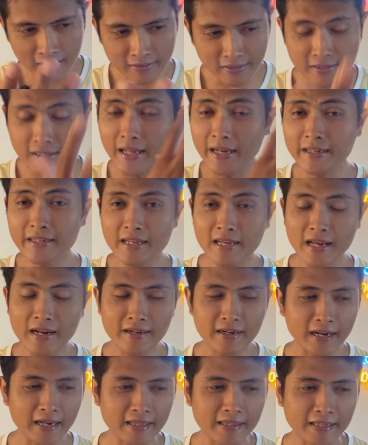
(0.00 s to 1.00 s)
tertarik dengan
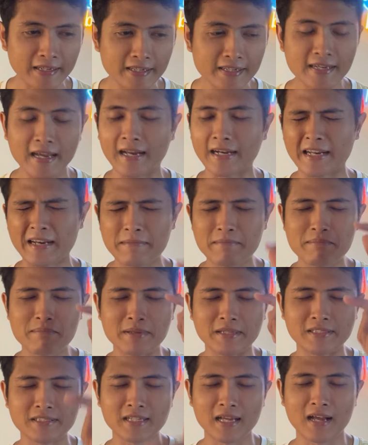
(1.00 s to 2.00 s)
raket ini, kalian
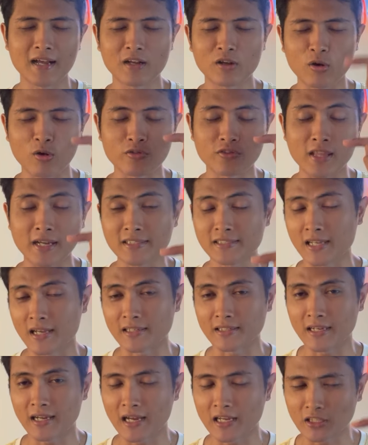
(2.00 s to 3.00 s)
bisa kontak
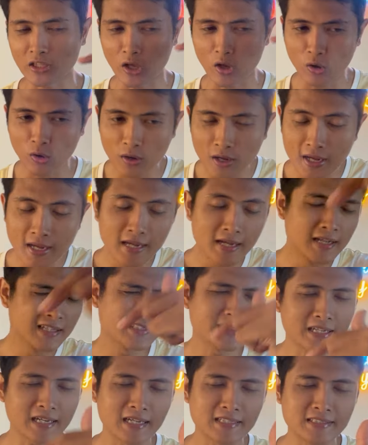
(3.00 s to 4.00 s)
saya atau
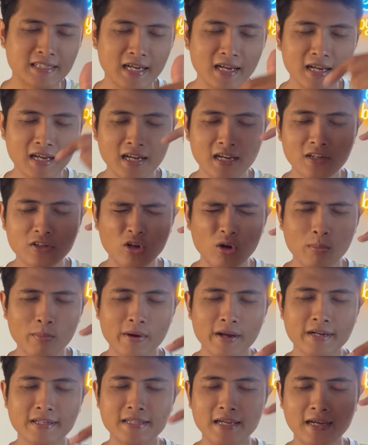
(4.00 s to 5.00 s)
cek aja
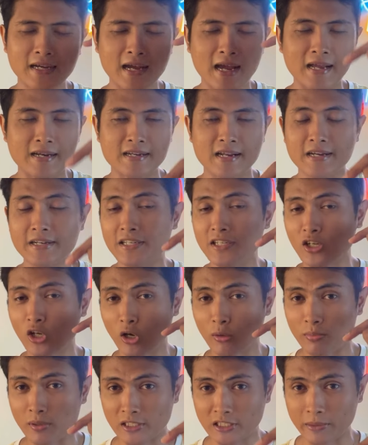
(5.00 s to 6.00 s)
nomor yang ada di
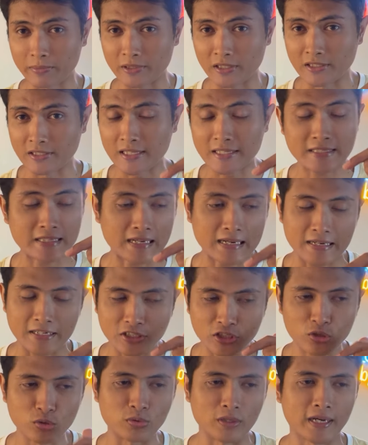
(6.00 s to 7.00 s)
kolom deskripsi sertakan di
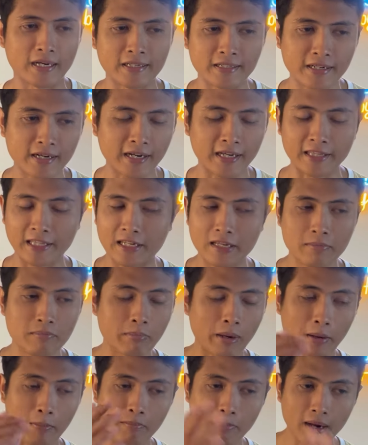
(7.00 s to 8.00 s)
situ ya karena raket ini
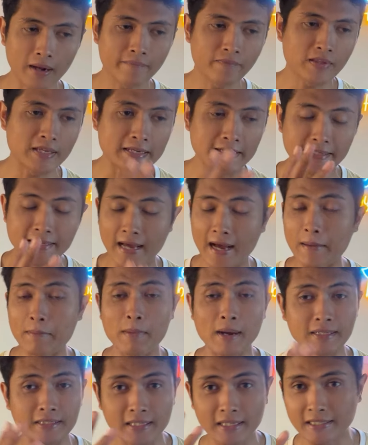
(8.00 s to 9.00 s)
memang tidak
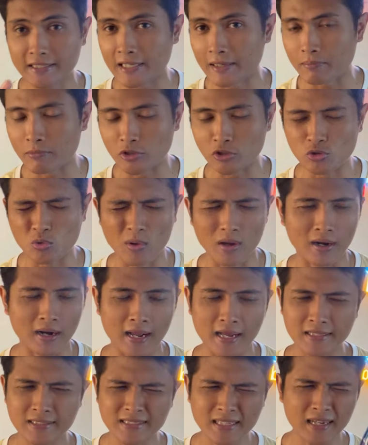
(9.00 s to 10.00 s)
banyak yang menjual
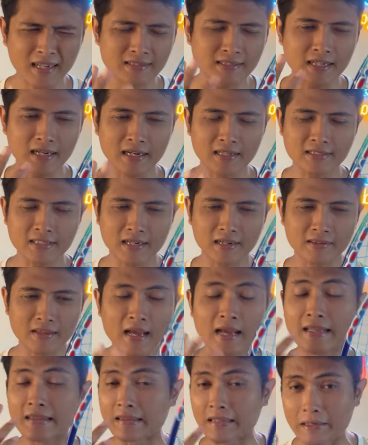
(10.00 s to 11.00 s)
hanya sangat-sangat
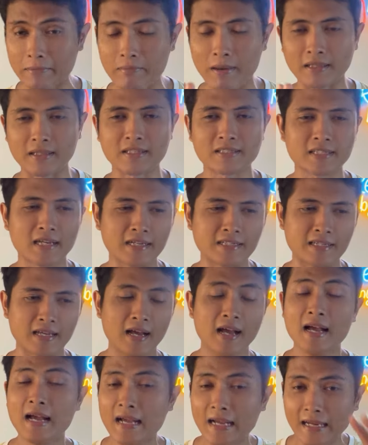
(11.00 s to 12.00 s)
terbatas sekali ya
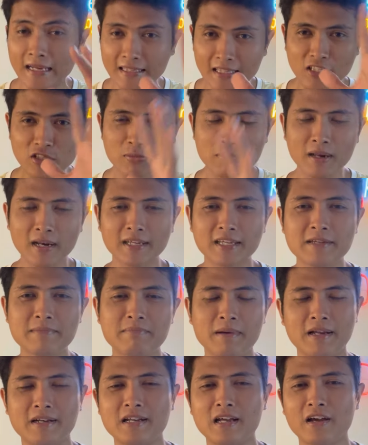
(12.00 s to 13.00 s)
kita jumpa lagi
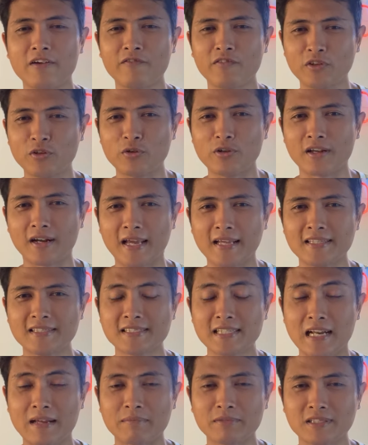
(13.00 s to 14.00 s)
pada video yang lain
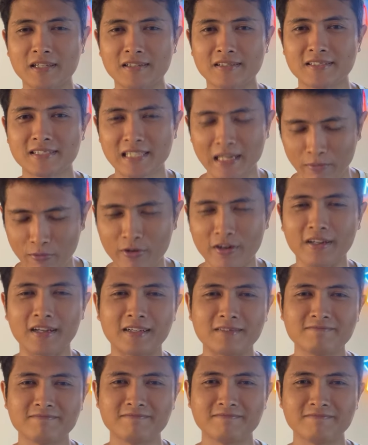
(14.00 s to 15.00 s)
salam sehat salam
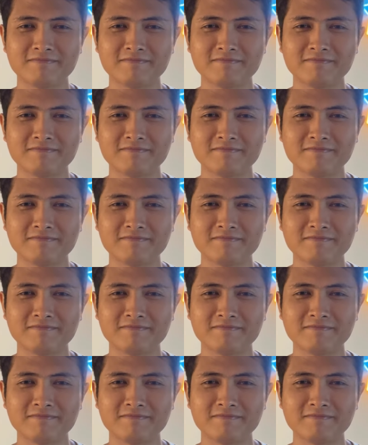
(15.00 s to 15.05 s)
olahraga